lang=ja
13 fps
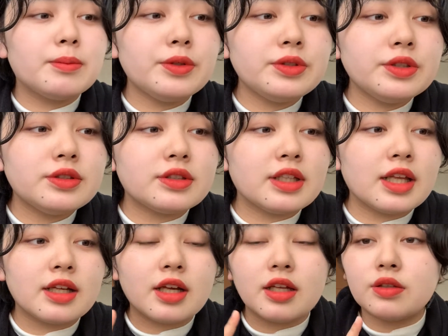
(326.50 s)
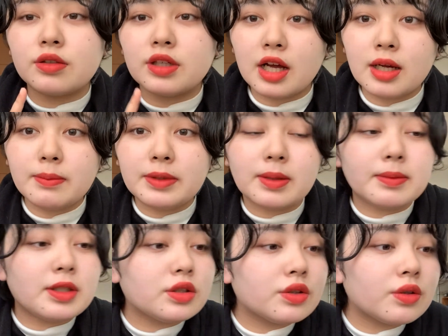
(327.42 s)
もうちょっとねあの鏡で見
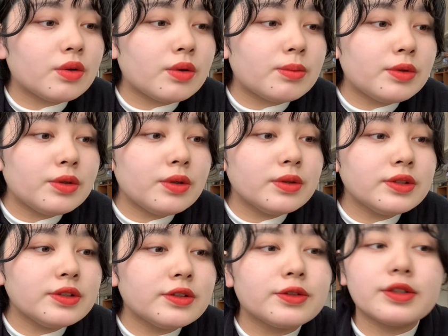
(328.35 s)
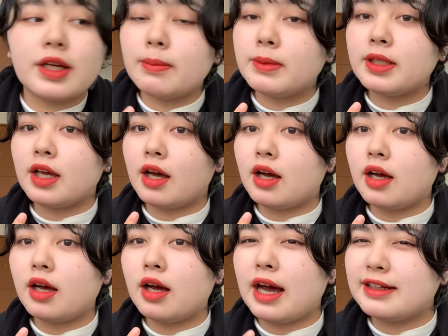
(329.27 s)
るともうちょっと深みが
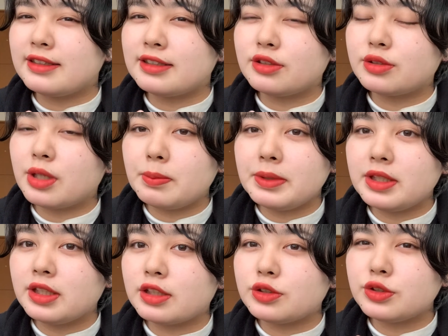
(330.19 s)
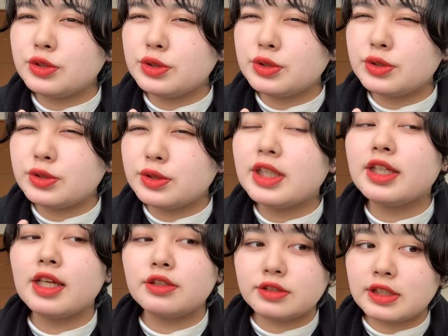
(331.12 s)
ある深みっていうかちょっとだ
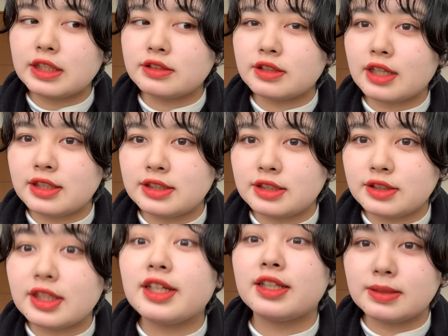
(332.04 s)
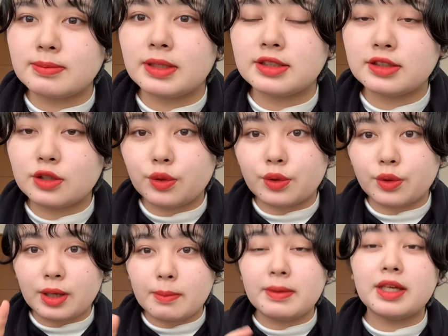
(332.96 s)
け暗く感じる気がしますこの
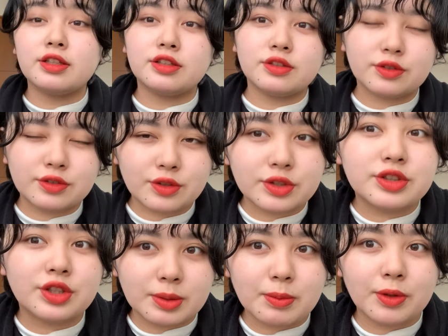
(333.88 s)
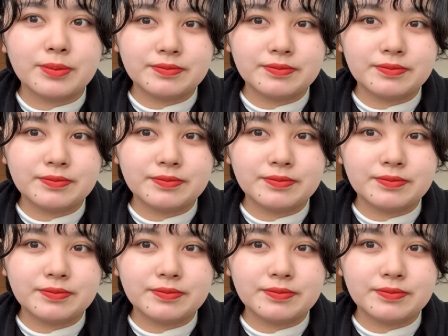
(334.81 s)
画面越しよりも